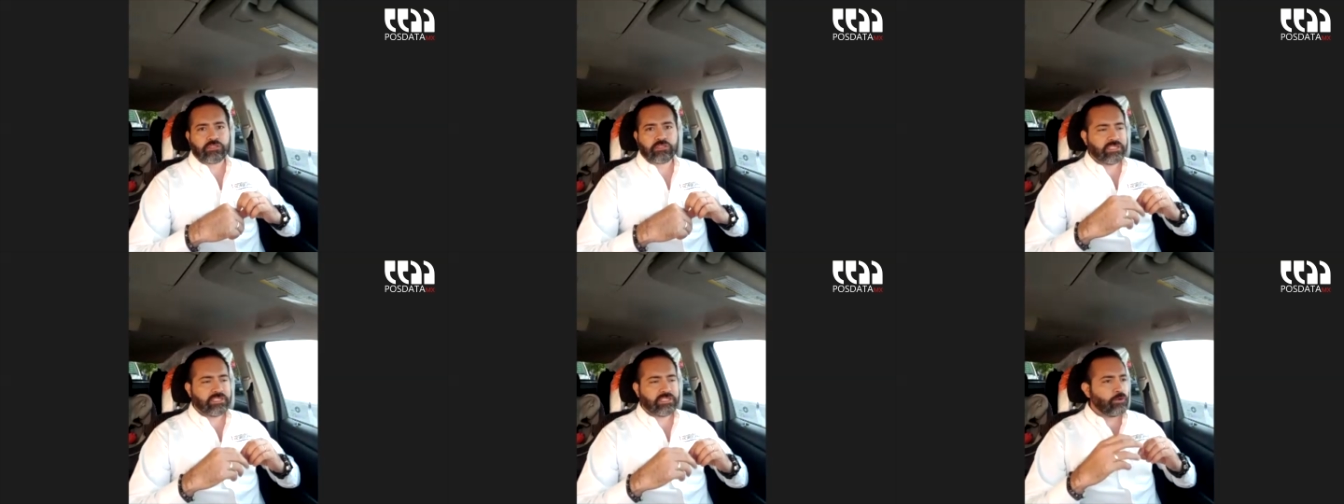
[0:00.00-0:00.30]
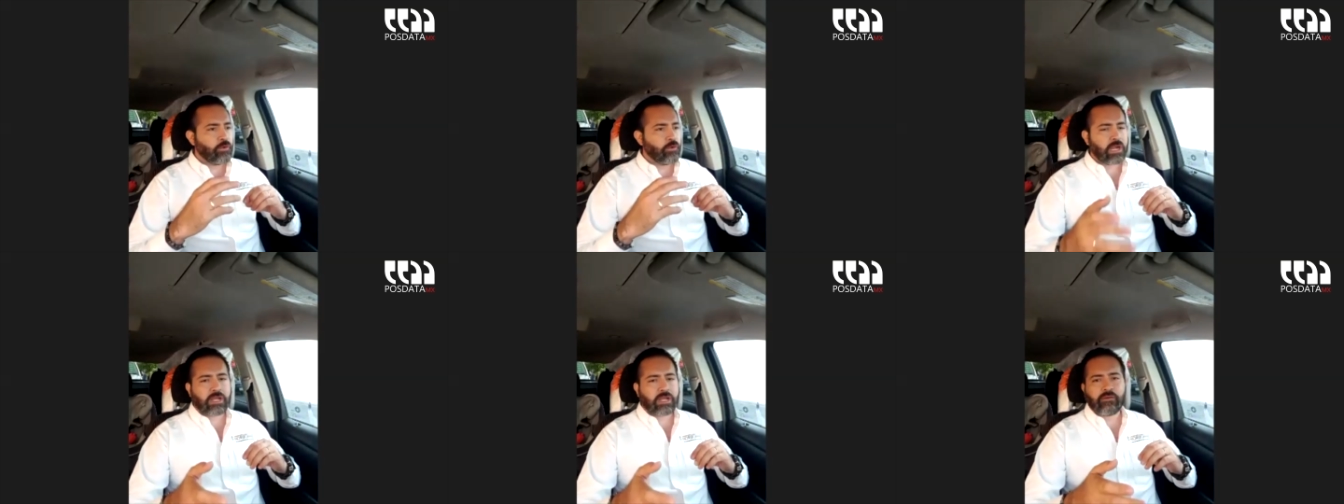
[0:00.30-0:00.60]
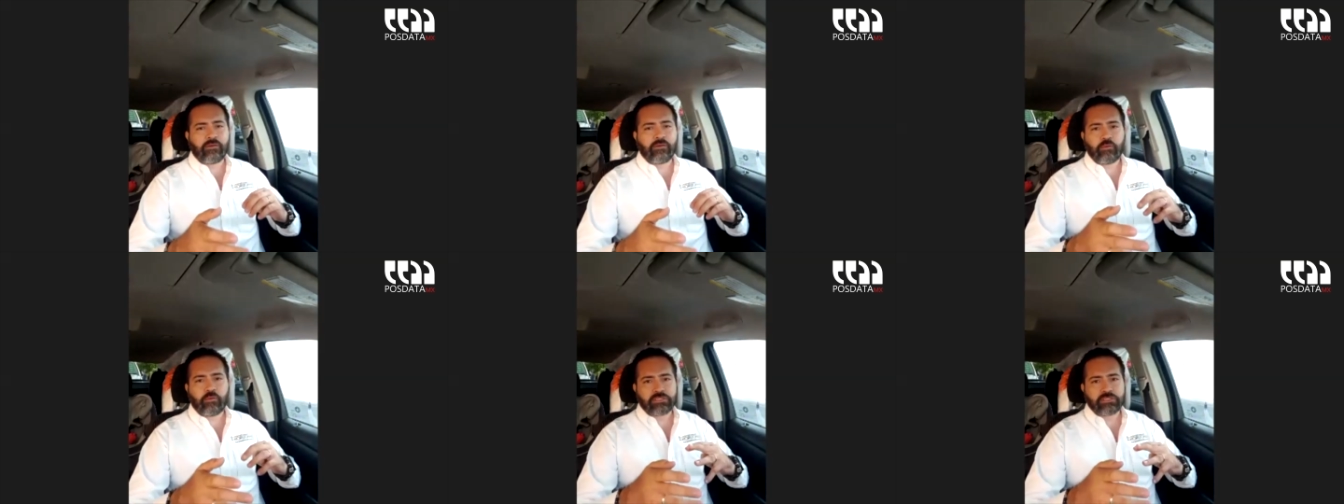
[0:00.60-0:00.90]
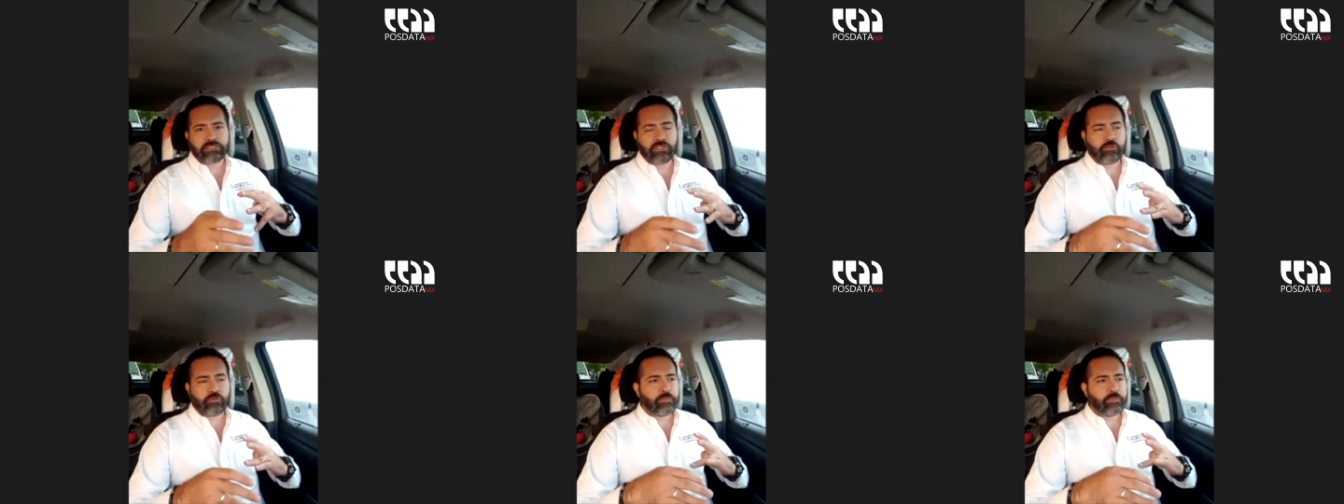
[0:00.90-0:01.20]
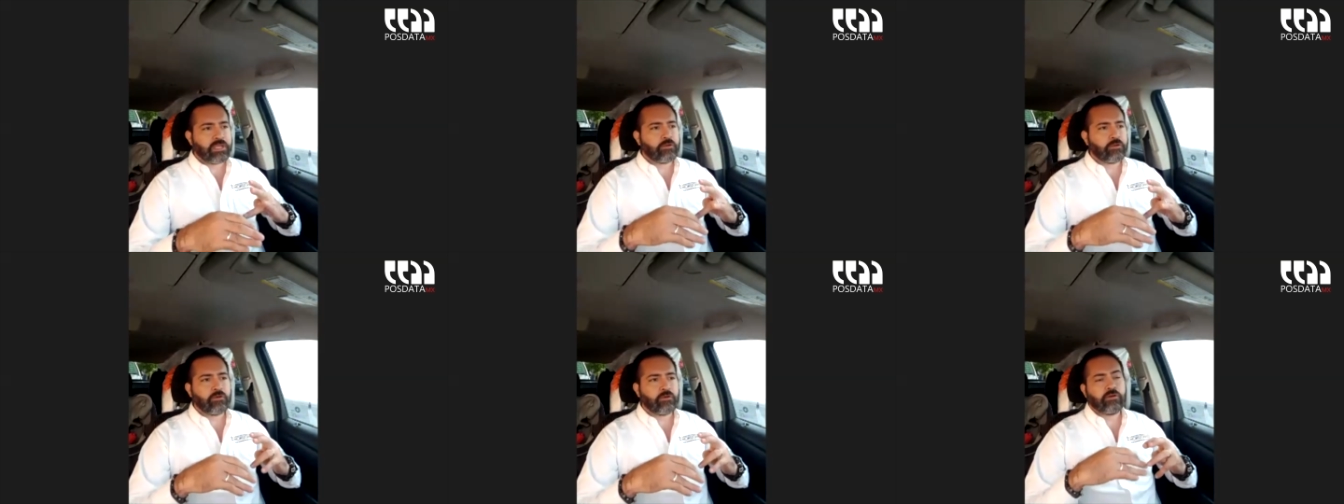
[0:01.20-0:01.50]
Si no acabamos este
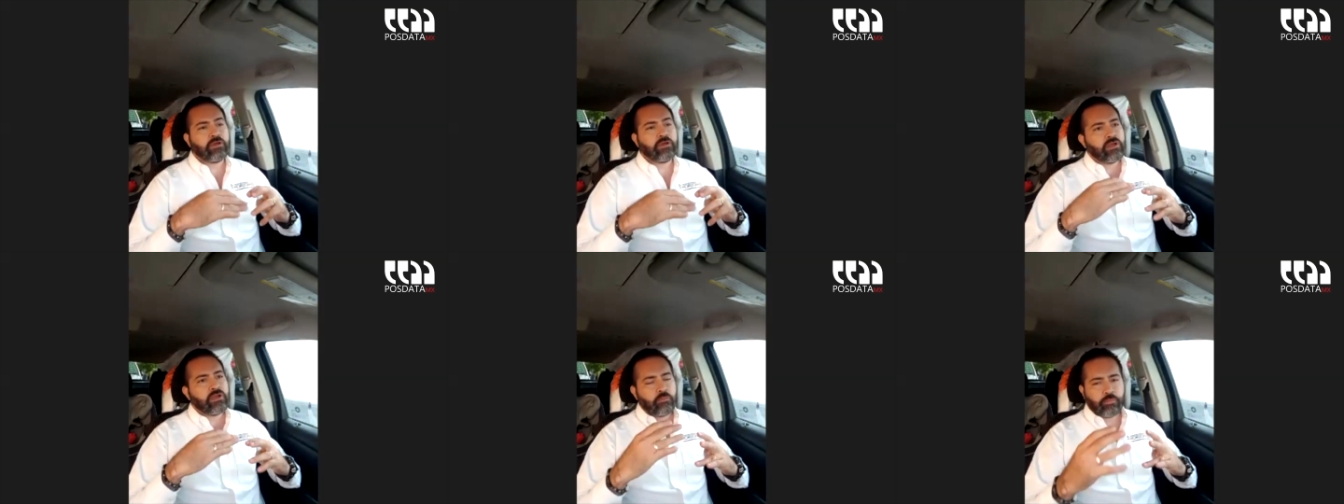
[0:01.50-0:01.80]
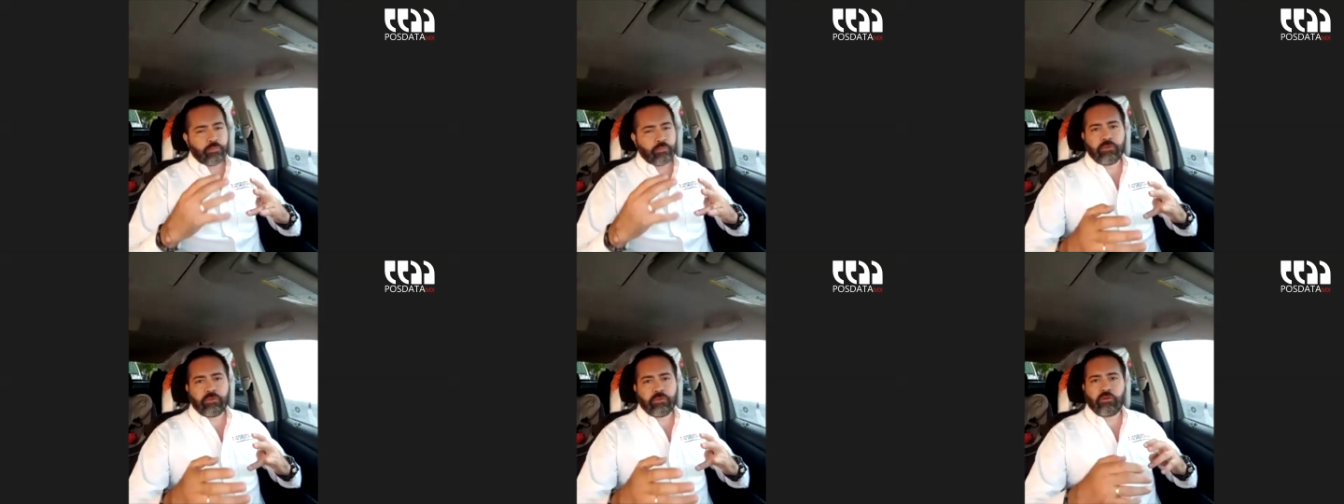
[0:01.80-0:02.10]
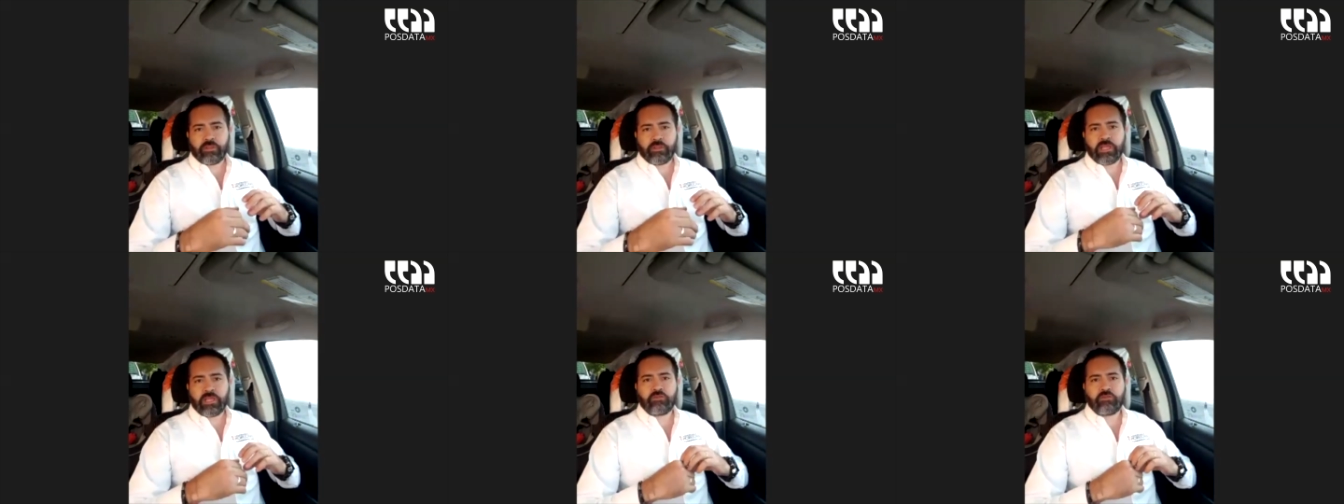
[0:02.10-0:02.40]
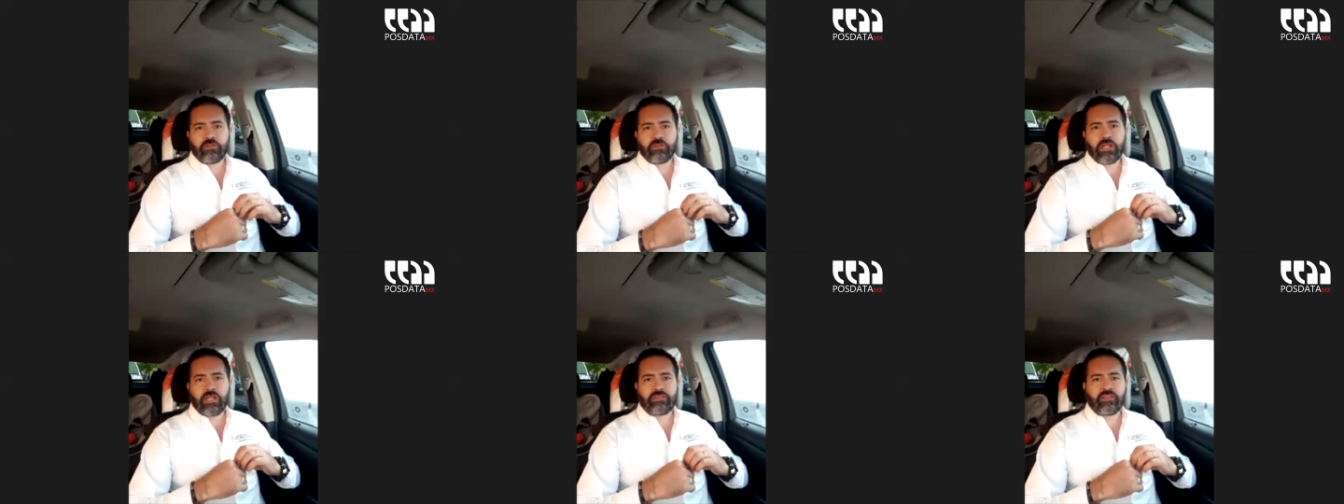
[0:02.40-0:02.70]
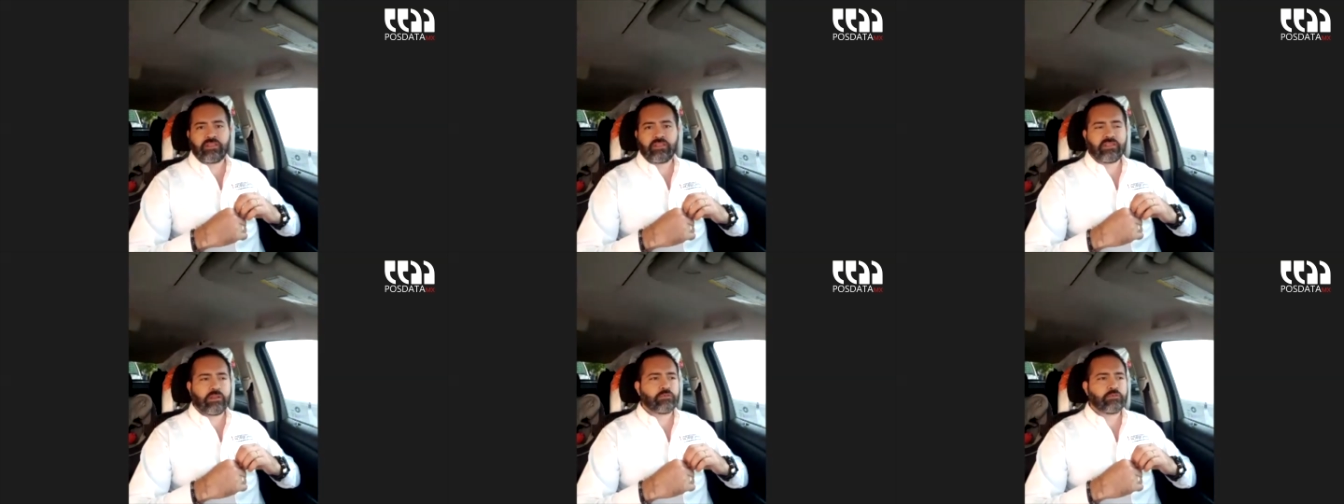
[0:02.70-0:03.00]
domingo, pues bueno, ya, ya
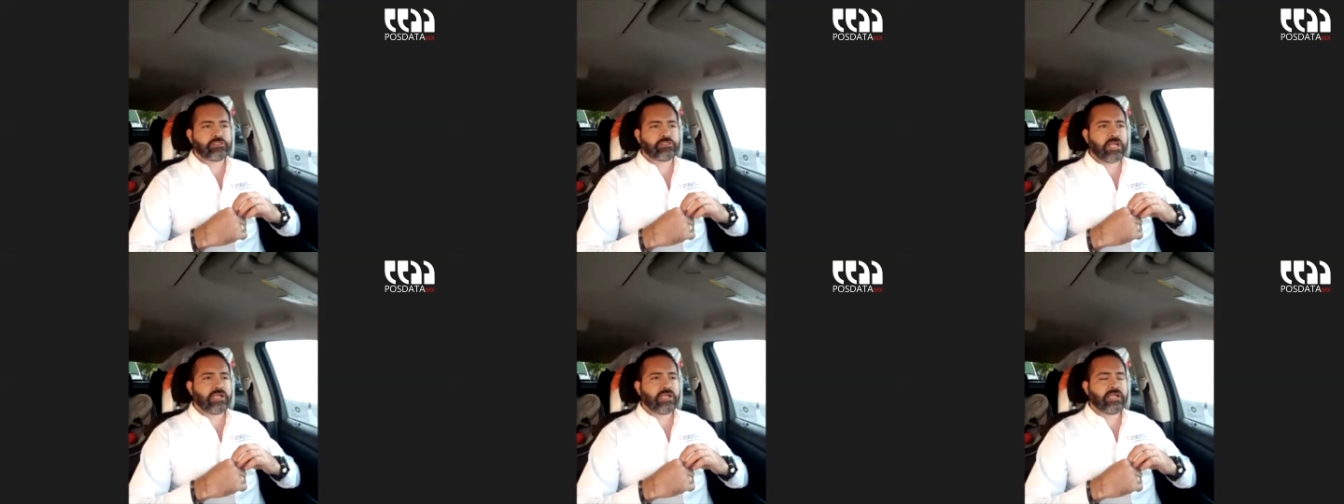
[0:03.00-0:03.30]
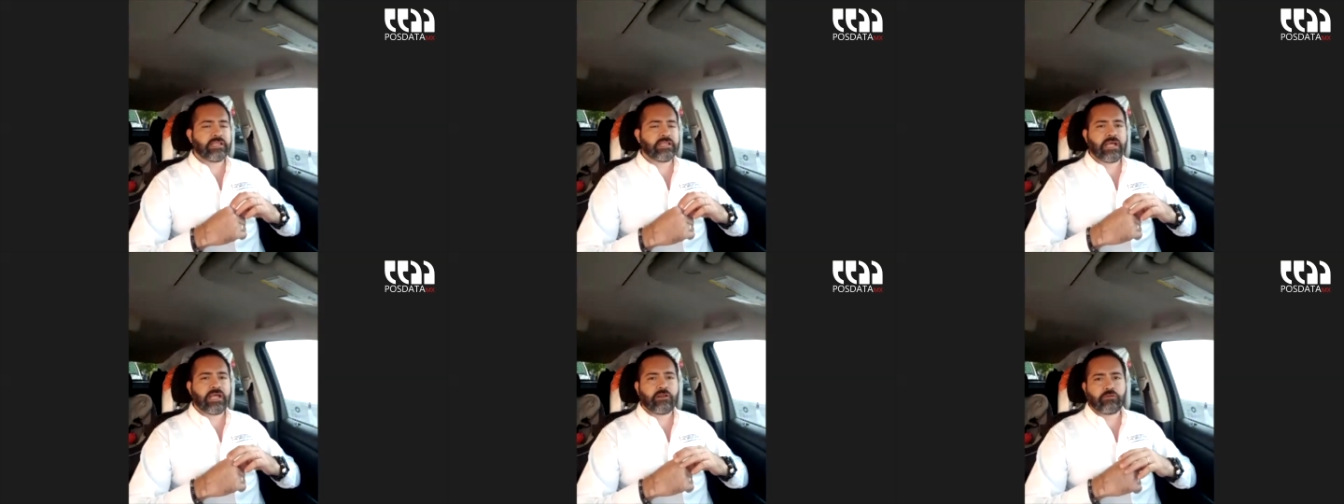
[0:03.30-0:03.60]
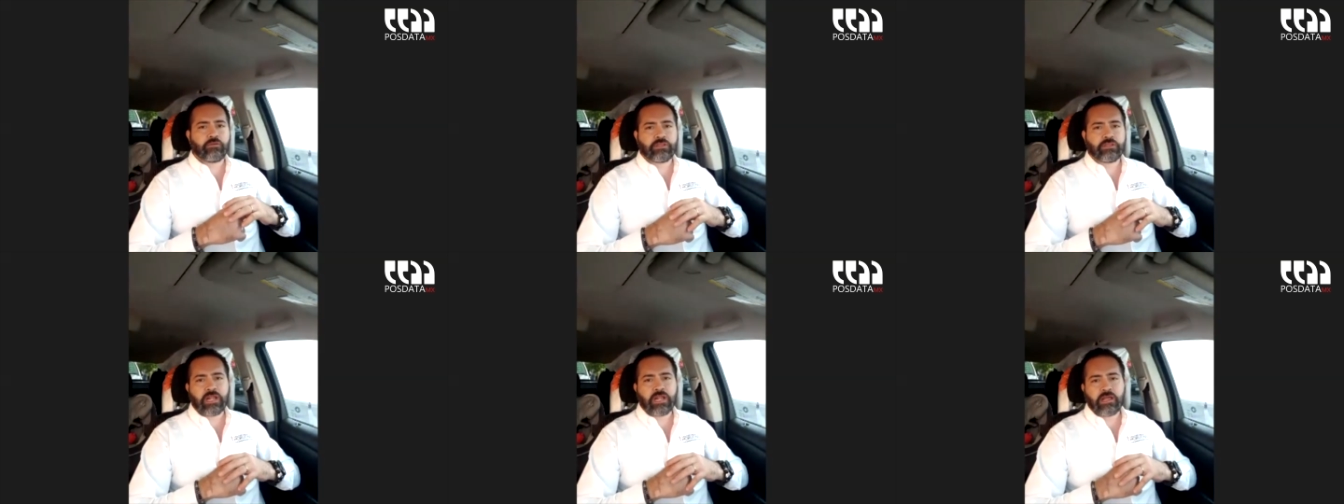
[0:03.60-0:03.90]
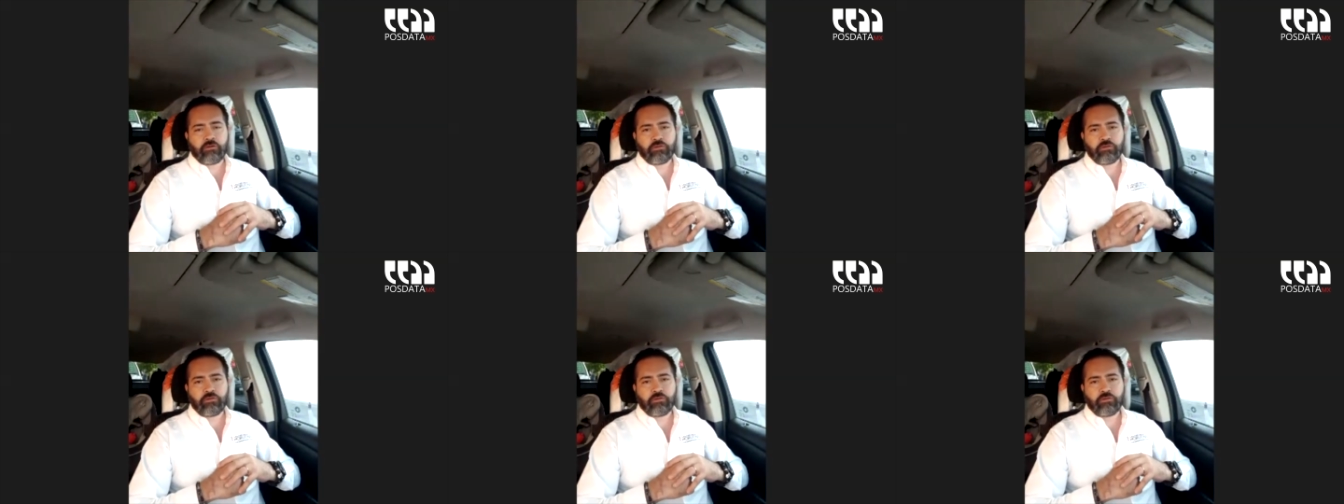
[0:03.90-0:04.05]
tendríamos que agendar otra,